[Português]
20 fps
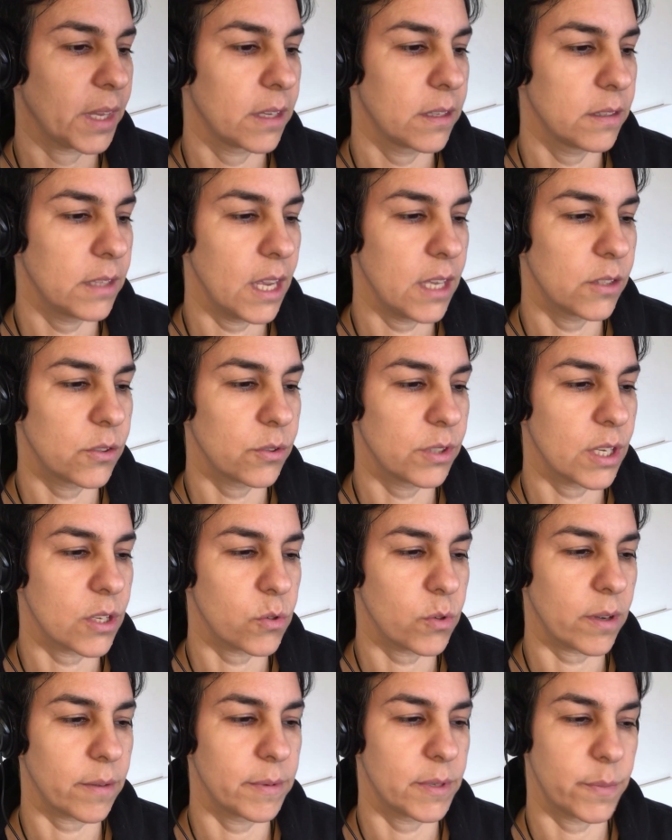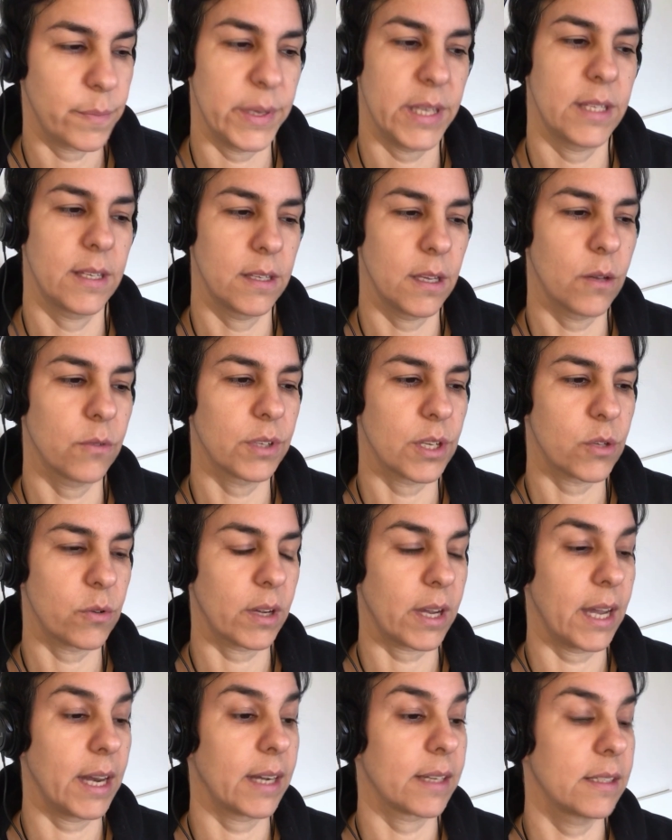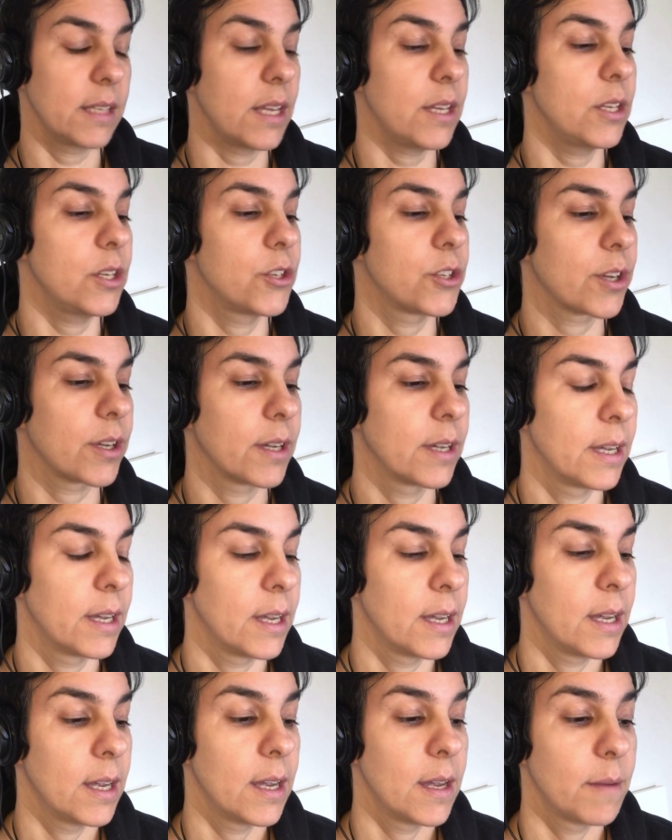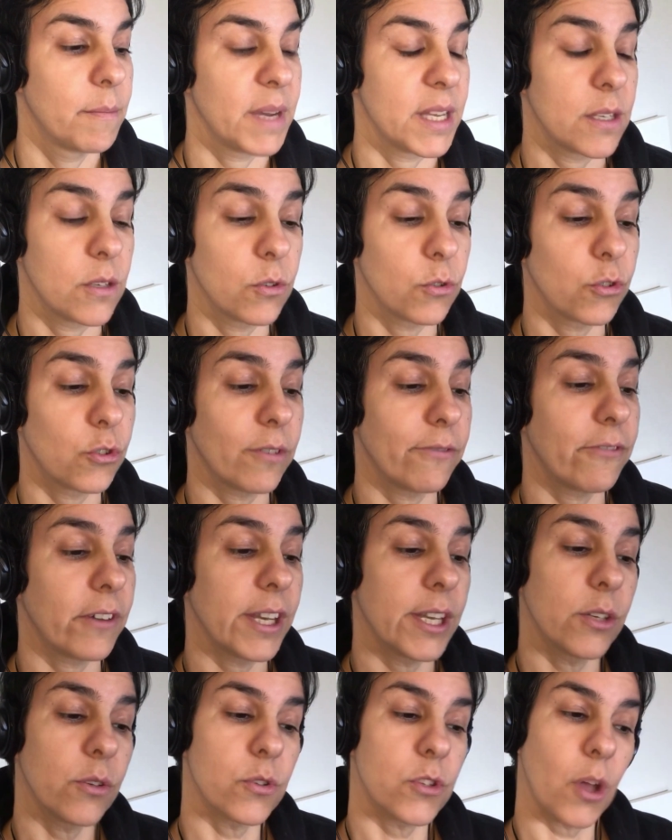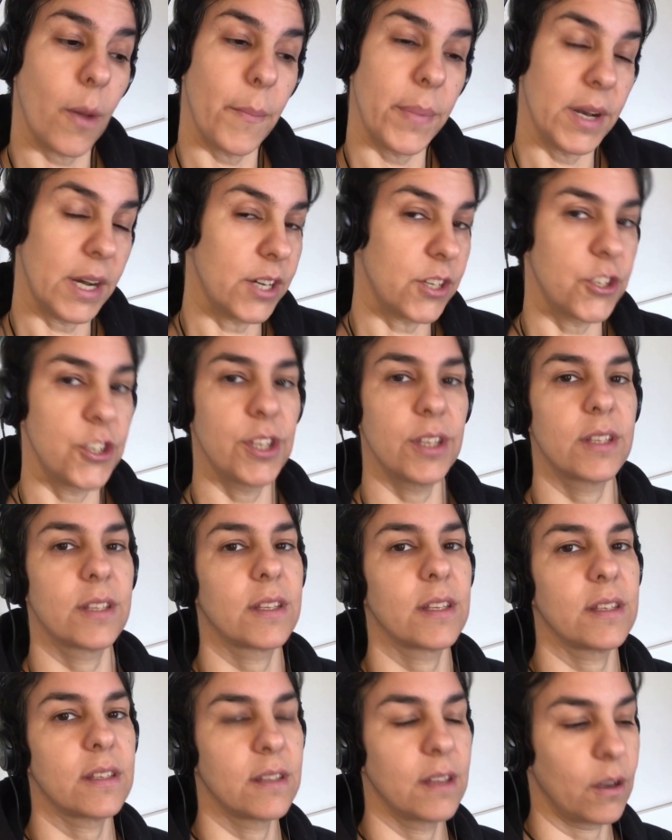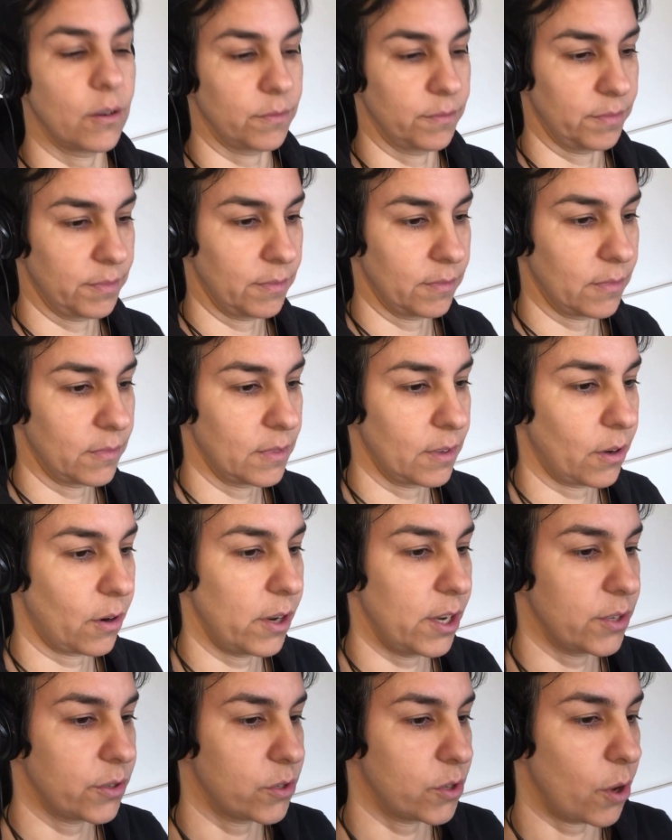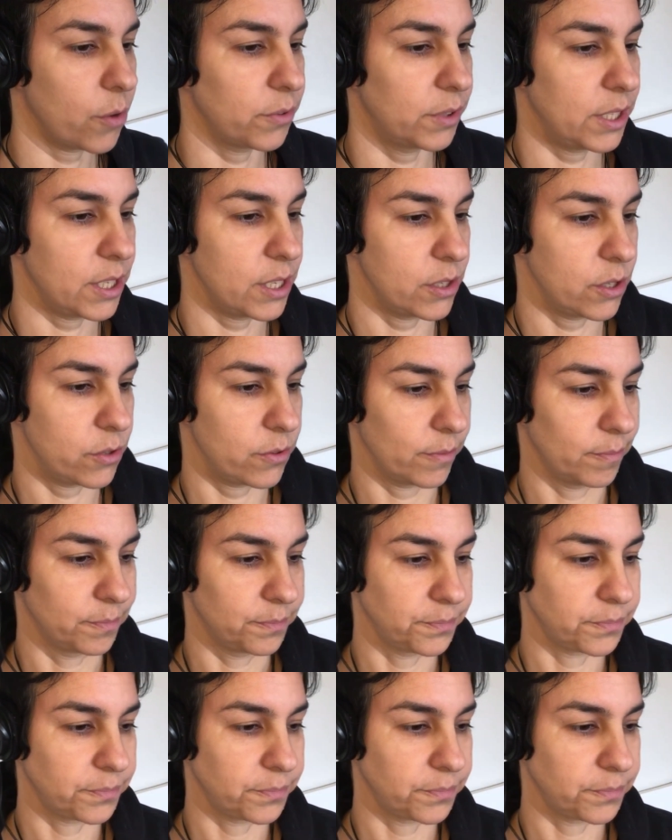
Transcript: Dentro da sua expressão, da sua característica. Mas eu não estou falando só para artistas, não. Olha só o texto.